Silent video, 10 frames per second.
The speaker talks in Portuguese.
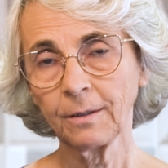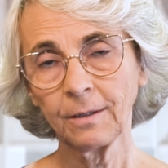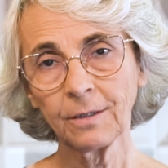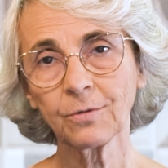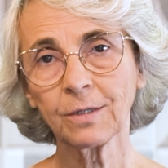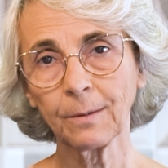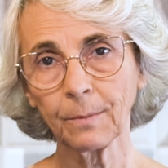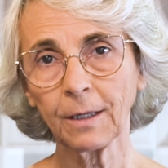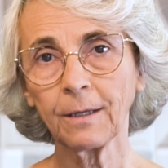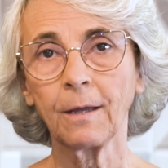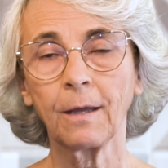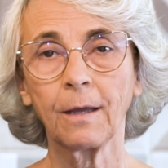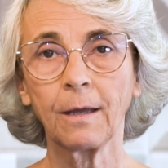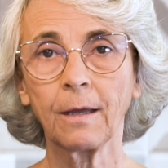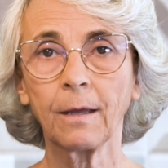Isso também
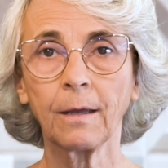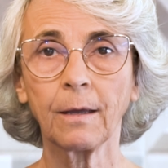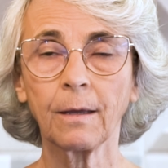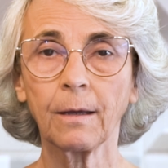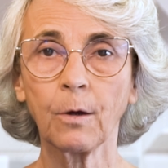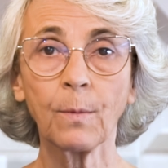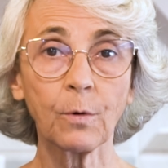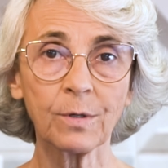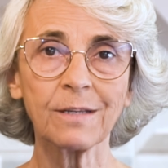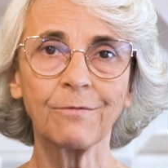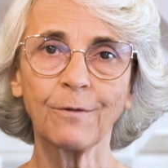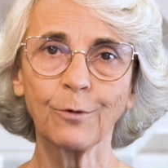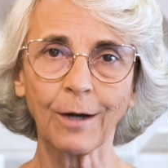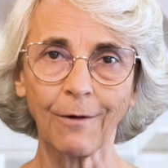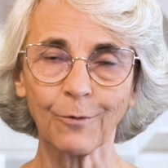é, é uma coisa
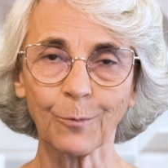favorável.